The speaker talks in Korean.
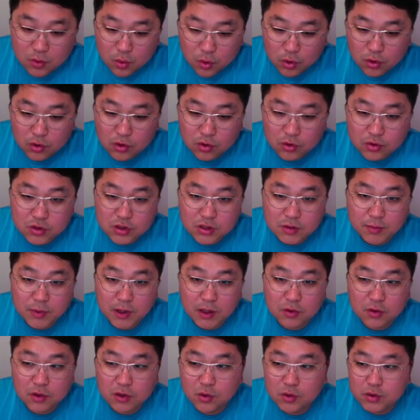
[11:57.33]
골든구스
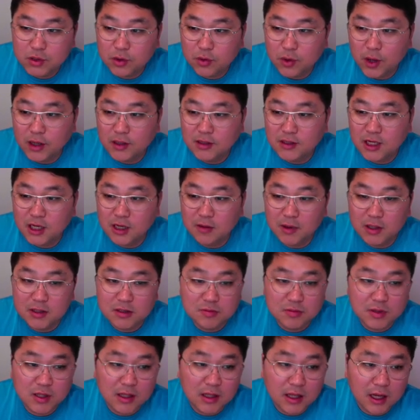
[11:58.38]
신발도 이곳에 굉장히
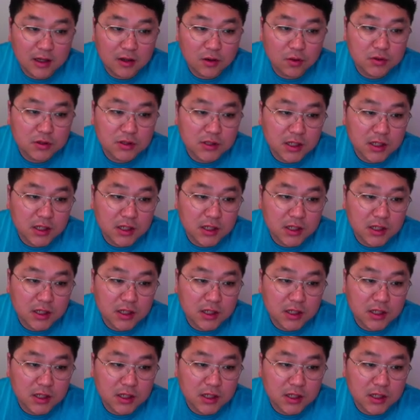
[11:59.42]
많습니다. 다른 곳에